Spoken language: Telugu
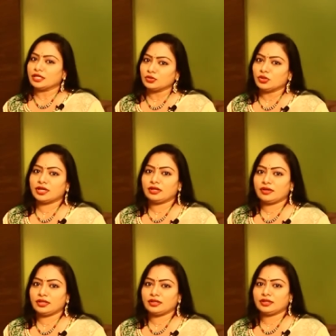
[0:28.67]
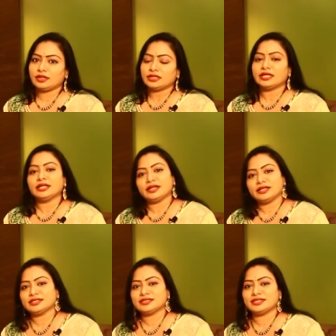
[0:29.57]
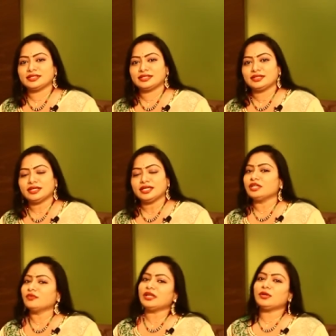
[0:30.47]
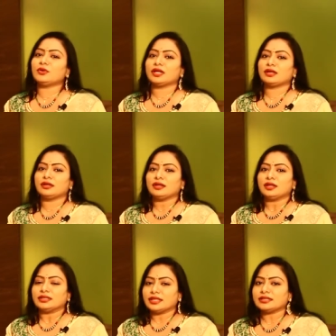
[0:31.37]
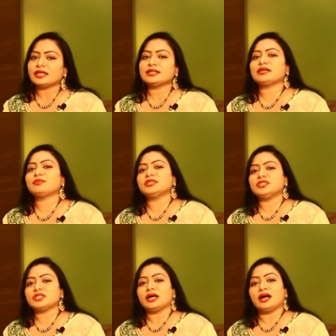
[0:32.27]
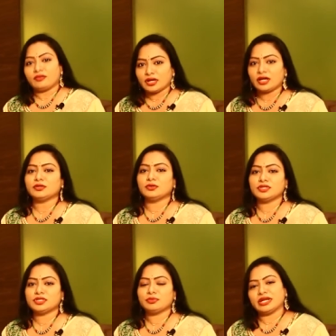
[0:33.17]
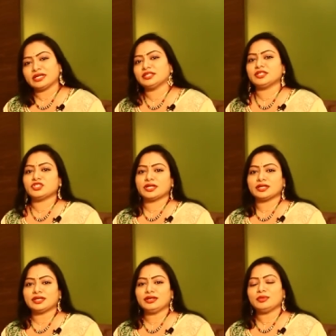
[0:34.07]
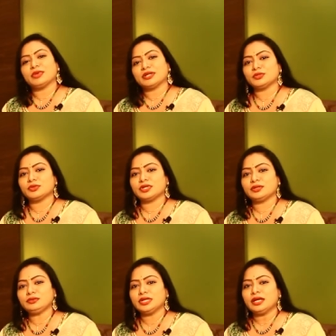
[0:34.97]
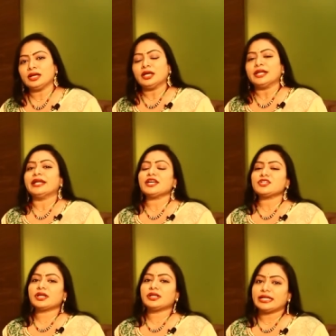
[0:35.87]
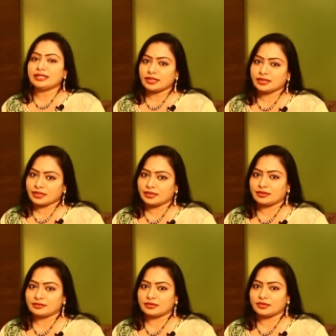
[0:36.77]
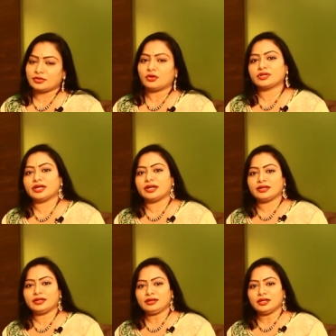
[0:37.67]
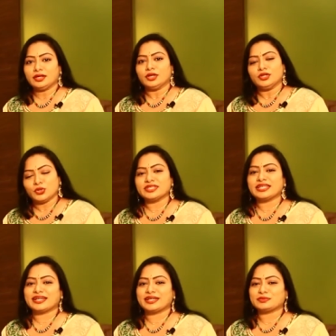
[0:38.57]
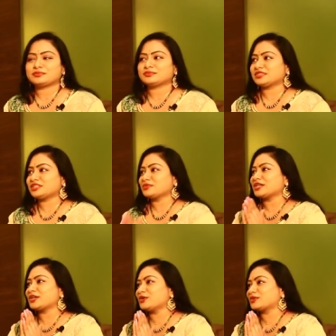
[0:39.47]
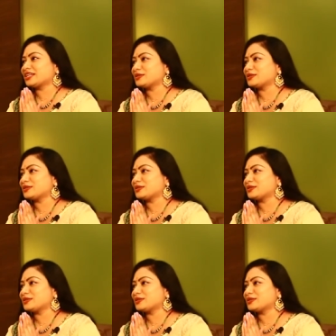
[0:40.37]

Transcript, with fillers: ఎందుకు కలవాలి దానికి రీజన్స్ ఏంటి ఇవన్నీ కూడా దంతాలకు సంబంధించిన అవగాహన గురించి మనకు తెలియజేయడానికి మనతో ఉన్నారు నేషనల్ డెంటల్ కేర్ డాక్టర్ గారైన యుగంధర్ గారు నమస్కారం డాక్టర్